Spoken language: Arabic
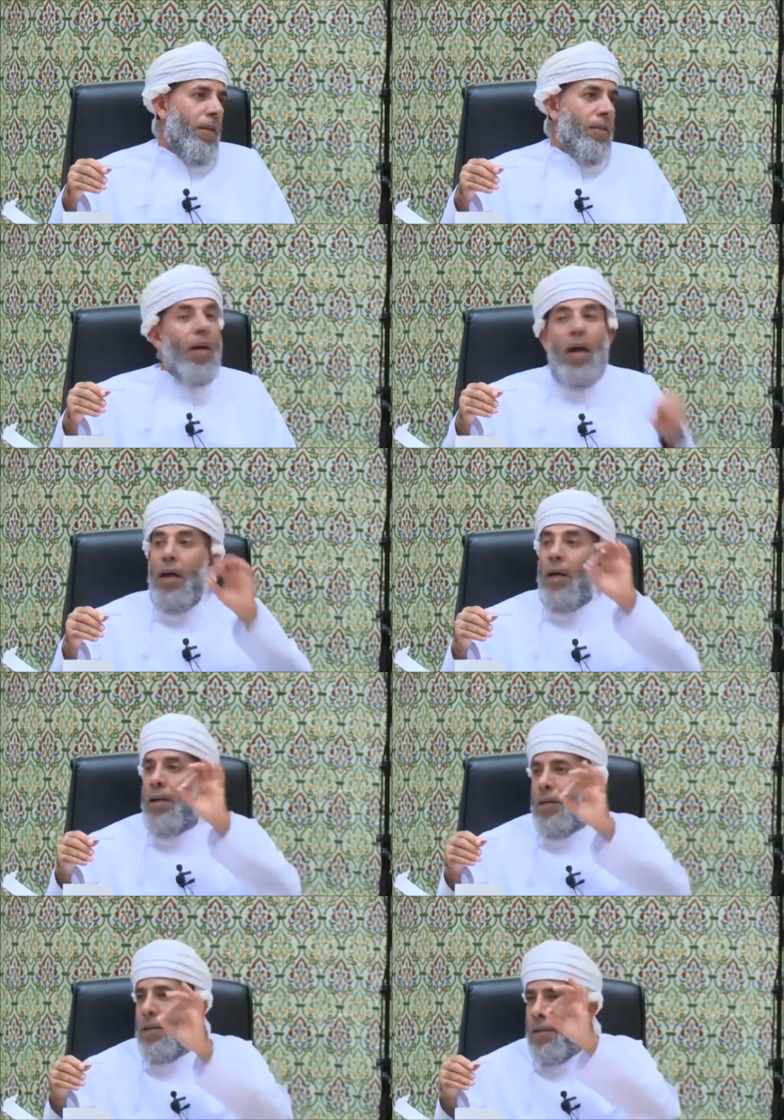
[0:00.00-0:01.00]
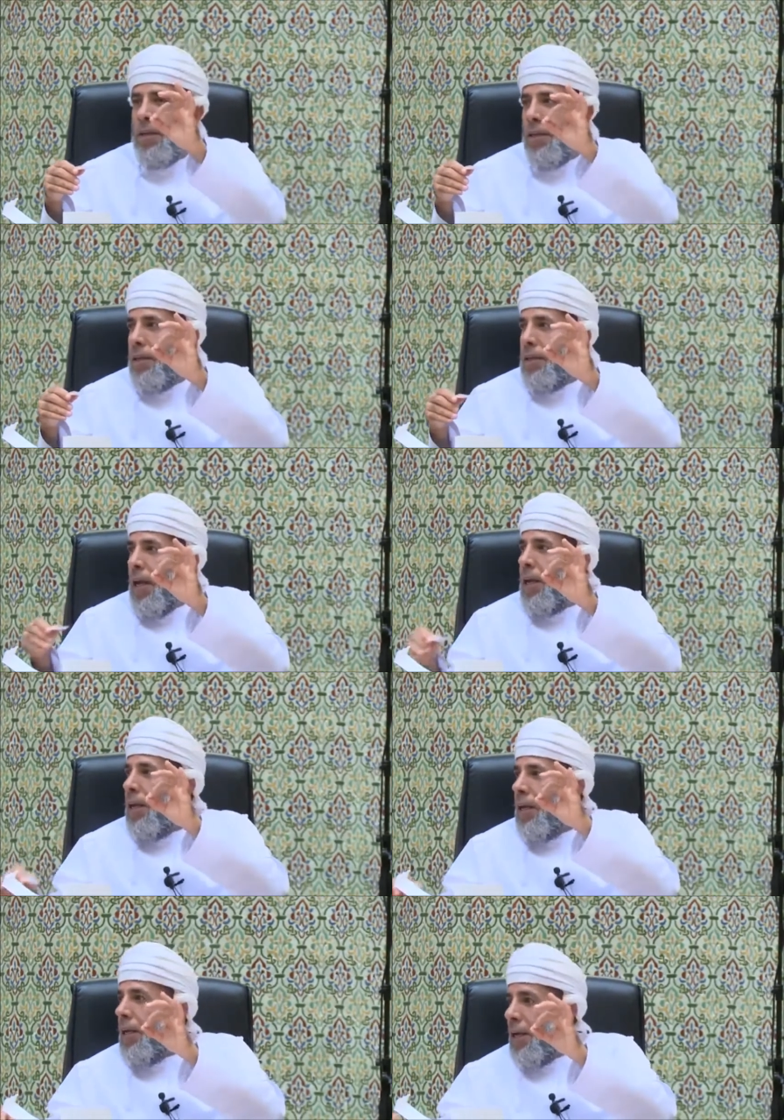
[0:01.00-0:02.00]
صح
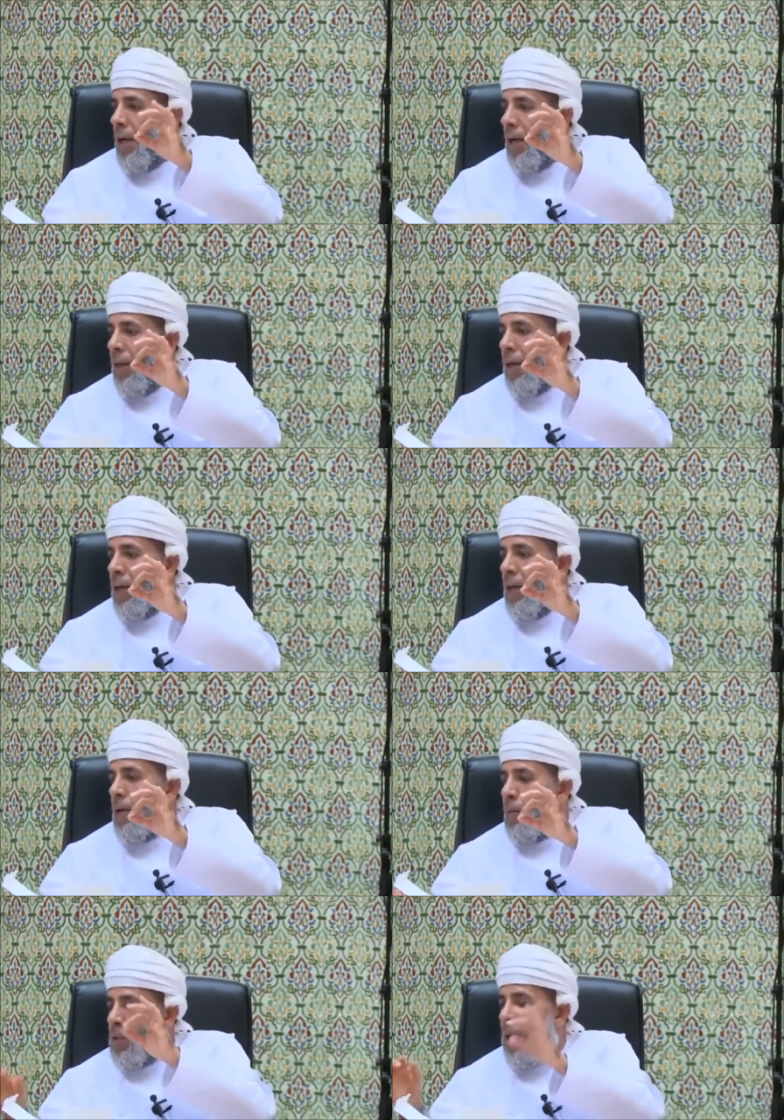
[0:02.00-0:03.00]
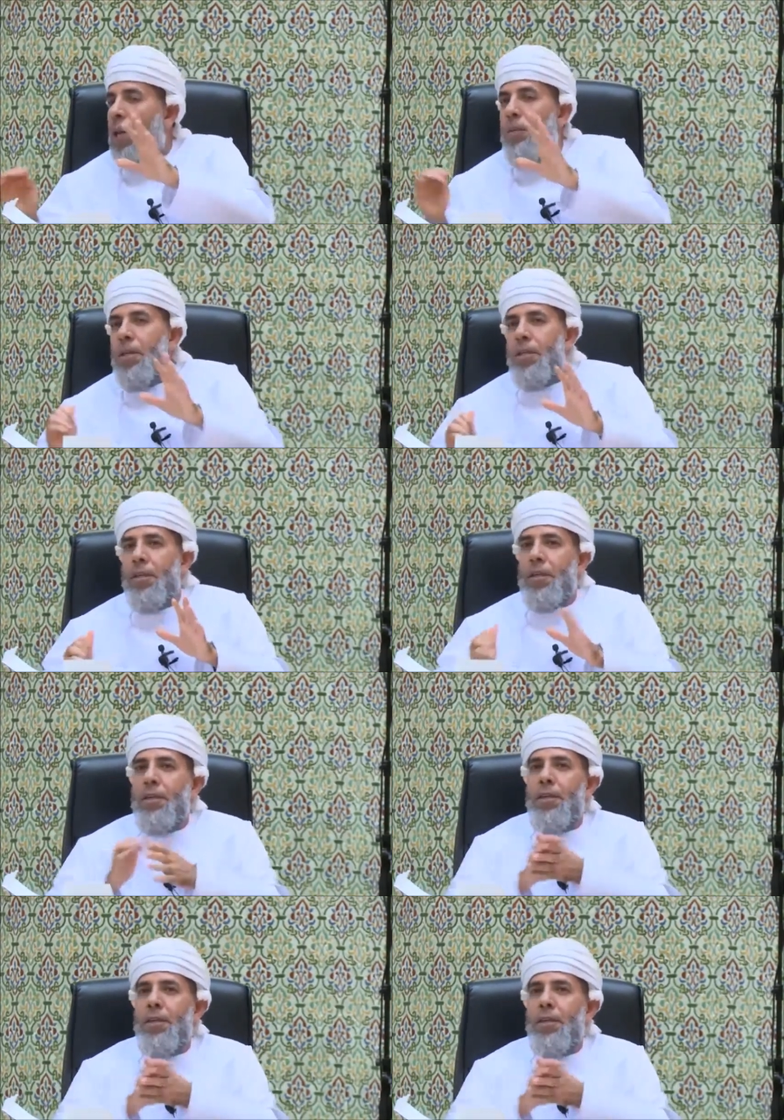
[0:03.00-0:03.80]
يعني احنا هذا مجرب عندنا